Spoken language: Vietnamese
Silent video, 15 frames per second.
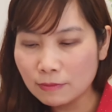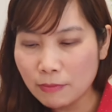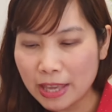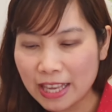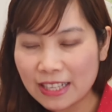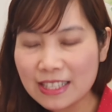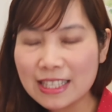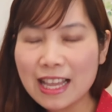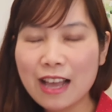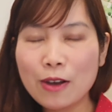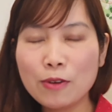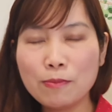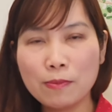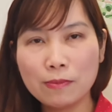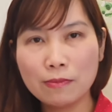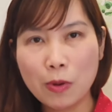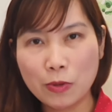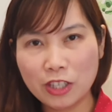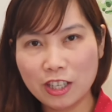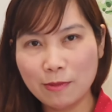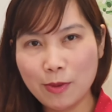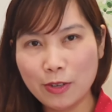miễn sao bộ
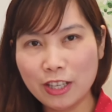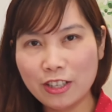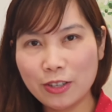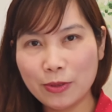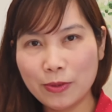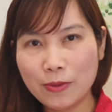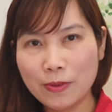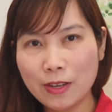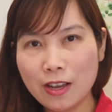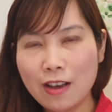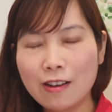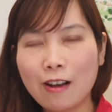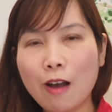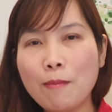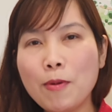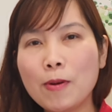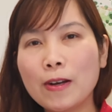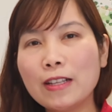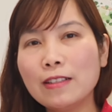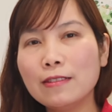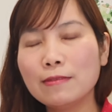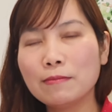trưởng bộ di trú có một
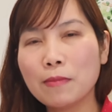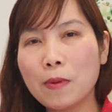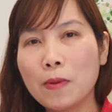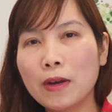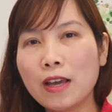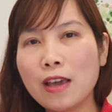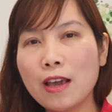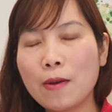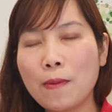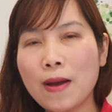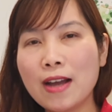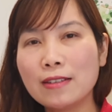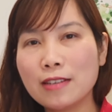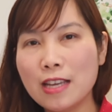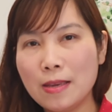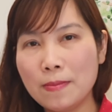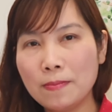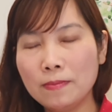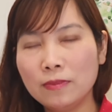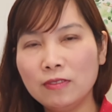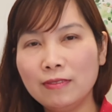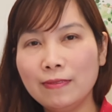cái một cái quan
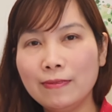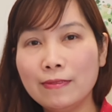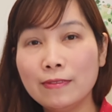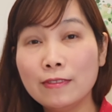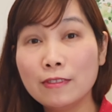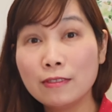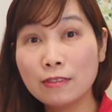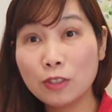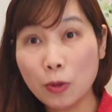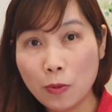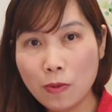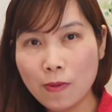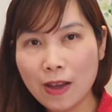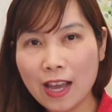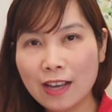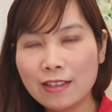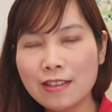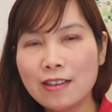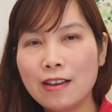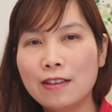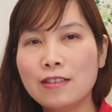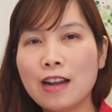điểm chủ quan
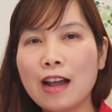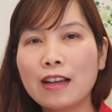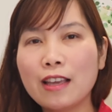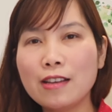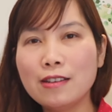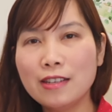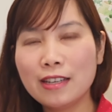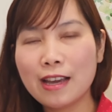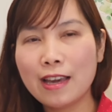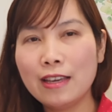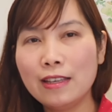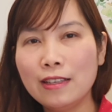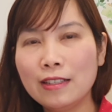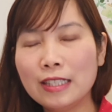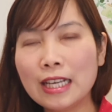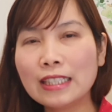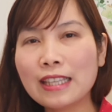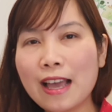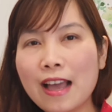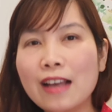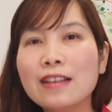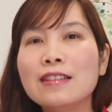rằng cái người này chắc
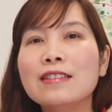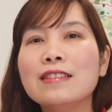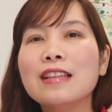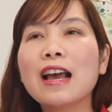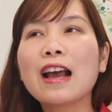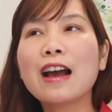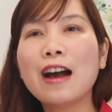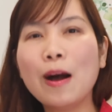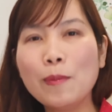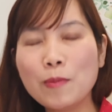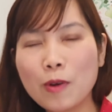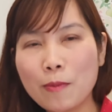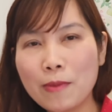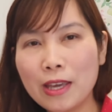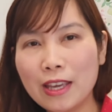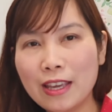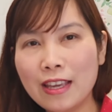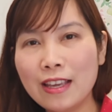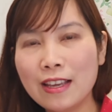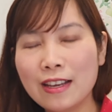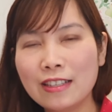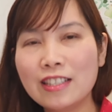chắn sẽ không có bị
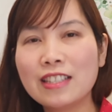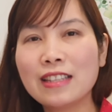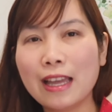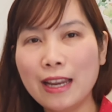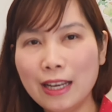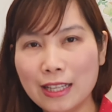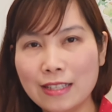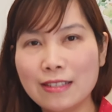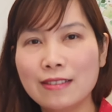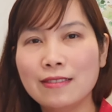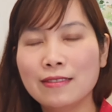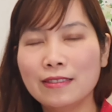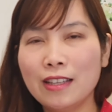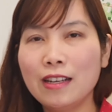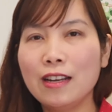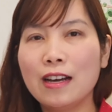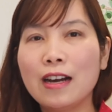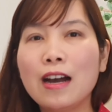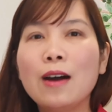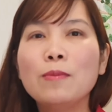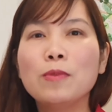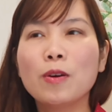stateless tức là
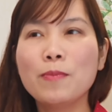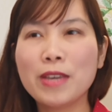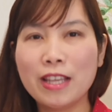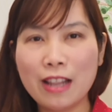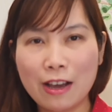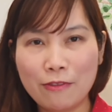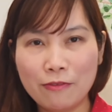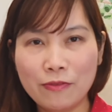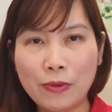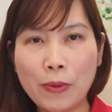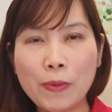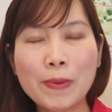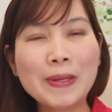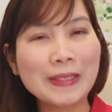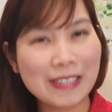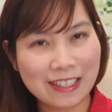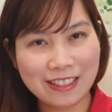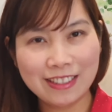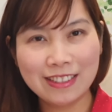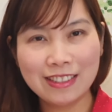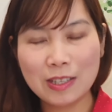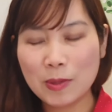không có bị làm vô quốc tịch
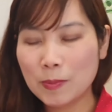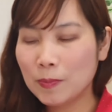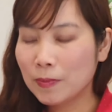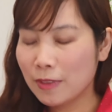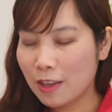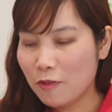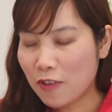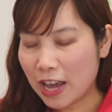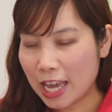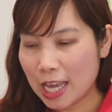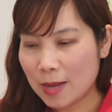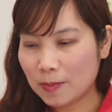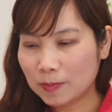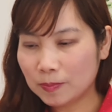như vậy